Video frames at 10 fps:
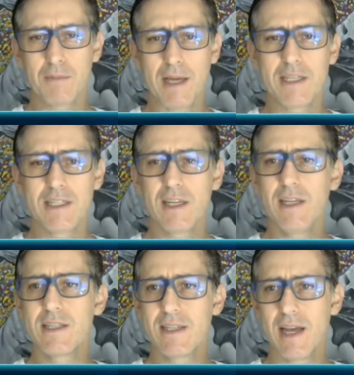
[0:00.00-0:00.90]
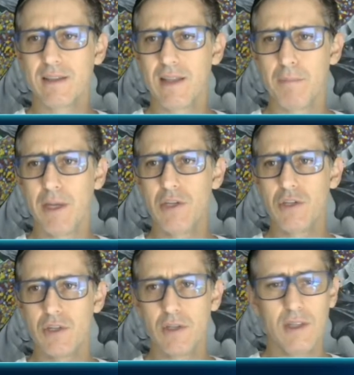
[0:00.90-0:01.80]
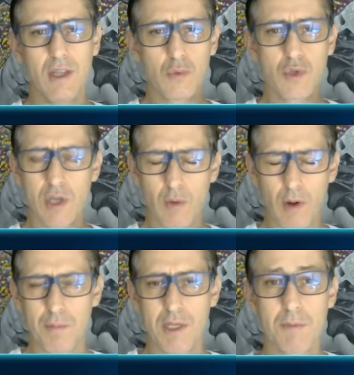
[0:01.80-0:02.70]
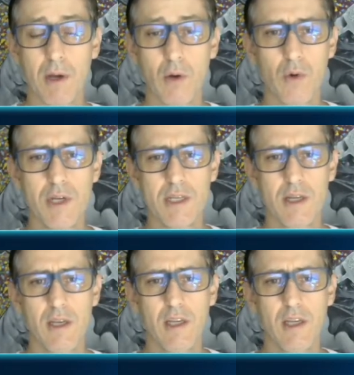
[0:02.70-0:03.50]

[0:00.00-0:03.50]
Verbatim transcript: mas que certamente não são a mesma coisa,